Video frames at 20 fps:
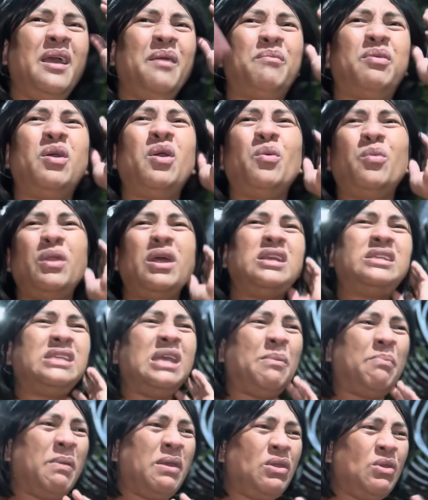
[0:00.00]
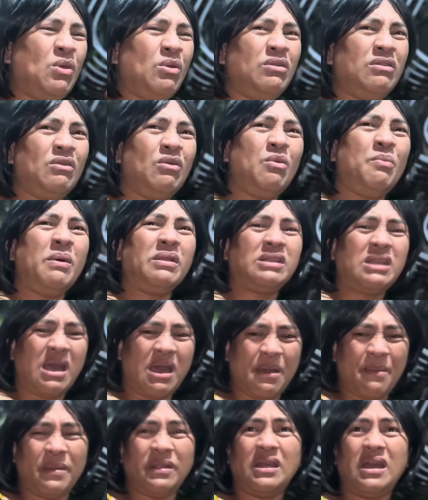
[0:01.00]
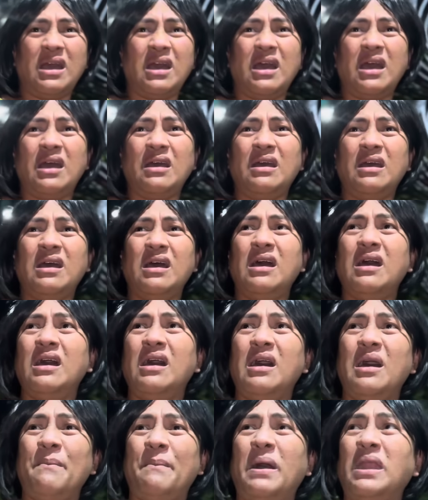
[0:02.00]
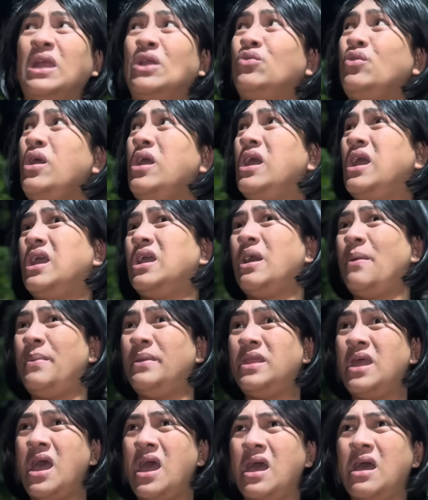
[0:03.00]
Huwag mo na isipin yun. O, ba't ka ba na... Parito eh, gabi na.